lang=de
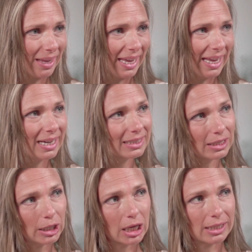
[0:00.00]
er hat
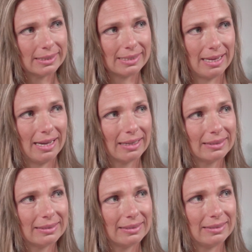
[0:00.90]
auch
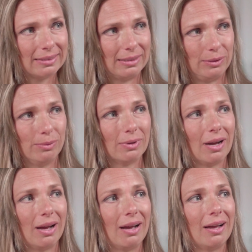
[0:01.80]
gesagt, das
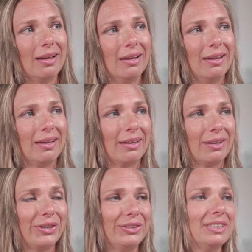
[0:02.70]
Yoga
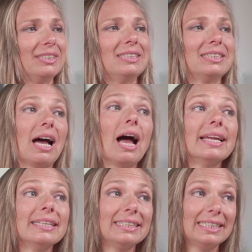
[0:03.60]
könnte sich
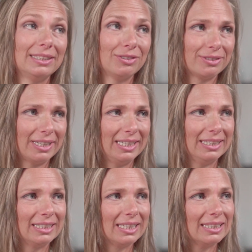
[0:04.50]
dahingehend
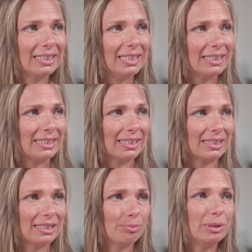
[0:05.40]
verändern,
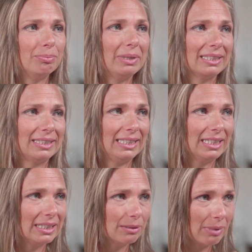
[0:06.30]
dass das mit mehr
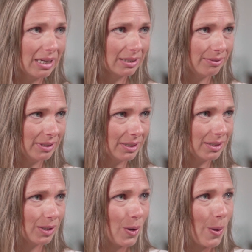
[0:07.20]
Seele gemacht
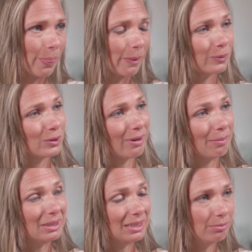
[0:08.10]
wird. Und zwar
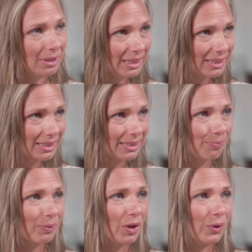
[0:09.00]
mit dem Licht.
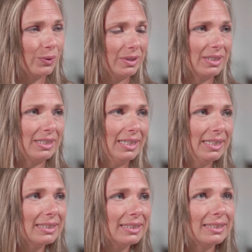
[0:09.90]
Und das
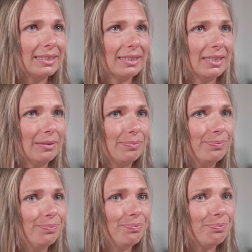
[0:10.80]
Licht,
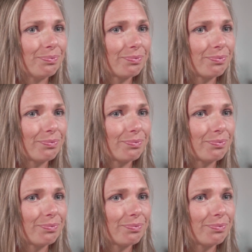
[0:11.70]
ähm,